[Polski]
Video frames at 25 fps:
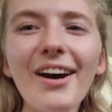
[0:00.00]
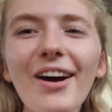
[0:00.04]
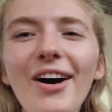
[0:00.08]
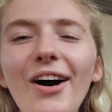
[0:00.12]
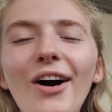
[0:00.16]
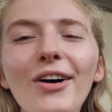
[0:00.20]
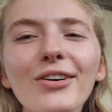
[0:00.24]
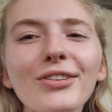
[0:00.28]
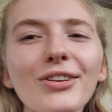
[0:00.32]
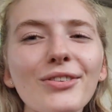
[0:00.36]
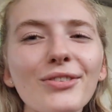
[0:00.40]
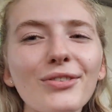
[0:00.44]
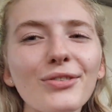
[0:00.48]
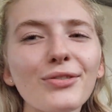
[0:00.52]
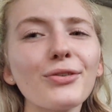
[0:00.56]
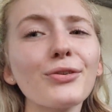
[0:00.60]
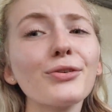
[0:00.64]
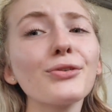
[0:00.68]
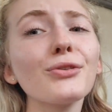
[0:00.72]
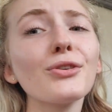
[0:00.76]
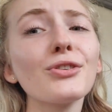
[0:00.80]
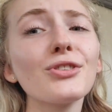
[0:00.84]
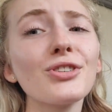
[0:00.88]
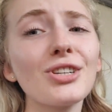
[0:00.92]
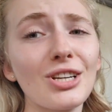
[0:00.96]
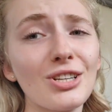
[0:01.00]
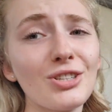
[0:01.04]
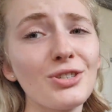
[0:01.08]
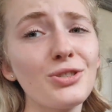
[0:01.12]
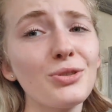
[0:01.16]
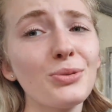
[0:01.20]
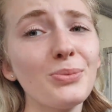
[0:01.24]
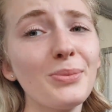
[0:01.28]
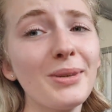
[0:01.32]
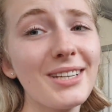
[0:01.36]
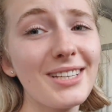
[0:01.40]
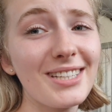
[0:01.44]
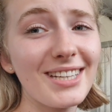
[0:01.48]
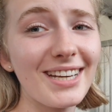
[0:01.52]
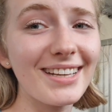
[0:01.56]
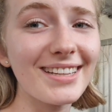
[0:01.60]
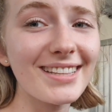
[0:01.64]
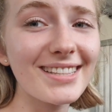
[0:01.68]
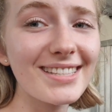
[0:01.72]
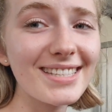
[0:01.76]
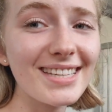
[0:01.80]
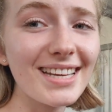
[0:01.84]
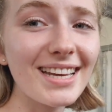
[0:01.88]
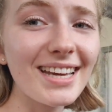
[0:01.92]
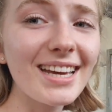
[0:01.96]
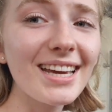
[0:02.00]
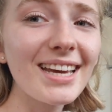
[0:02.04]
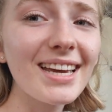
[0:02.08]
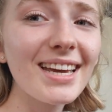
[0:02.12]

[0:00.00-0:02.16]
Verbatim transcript: od, od 2 do 6 miesięcy.